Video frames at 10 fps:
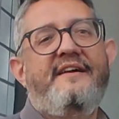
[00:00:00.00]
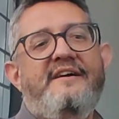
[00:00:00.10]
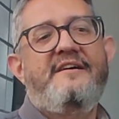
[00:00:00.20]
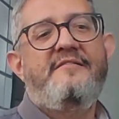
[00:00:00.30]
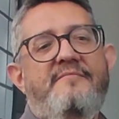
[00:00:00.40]

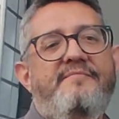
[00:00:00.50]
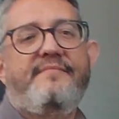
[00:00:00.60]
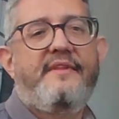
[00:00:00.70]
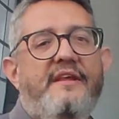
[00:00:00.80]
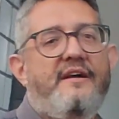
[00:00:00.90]
Então
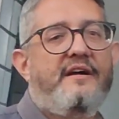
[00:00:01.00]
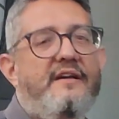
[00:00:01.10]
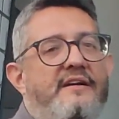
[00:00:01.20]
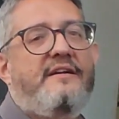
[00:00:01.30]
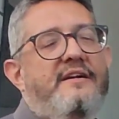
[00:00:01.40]
estaremos nós dois na
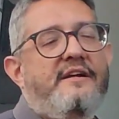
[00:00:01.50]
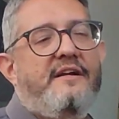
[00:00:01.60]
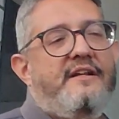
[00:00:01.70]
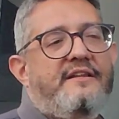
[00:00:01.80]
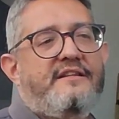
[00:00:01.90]

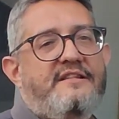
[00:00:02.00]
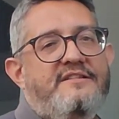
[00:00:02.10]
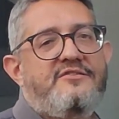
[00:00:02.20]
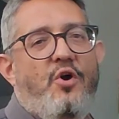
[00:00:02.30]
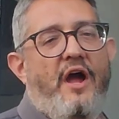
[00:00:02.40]
Automec.
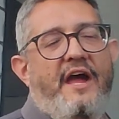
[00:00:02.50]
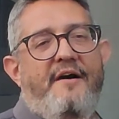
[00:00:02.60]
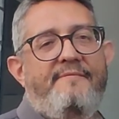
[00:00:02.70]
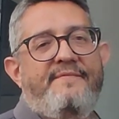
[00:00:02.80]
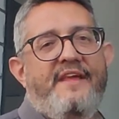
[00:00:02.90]
Pode me é.
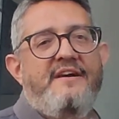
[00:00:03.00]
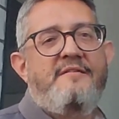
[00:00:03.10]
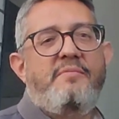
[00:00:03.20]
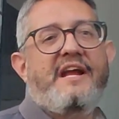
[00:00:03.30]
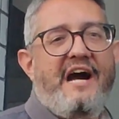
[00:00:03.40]
procurar.
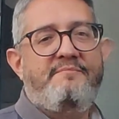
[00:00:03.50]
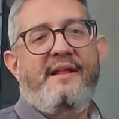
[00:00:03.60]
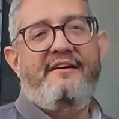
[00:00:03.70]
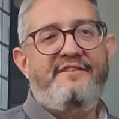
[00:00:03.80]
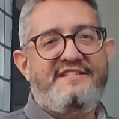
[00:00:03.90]
Obrigado
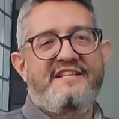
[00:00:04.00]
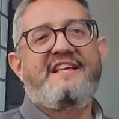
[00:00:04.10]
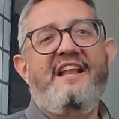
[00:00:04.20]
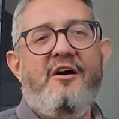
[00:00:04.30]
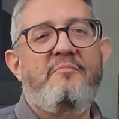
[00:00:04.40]
pela
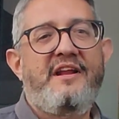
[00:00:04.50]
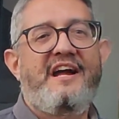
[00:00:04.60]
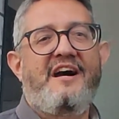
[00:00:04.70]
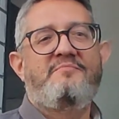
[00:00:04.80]
visita, Léo. Obrigado.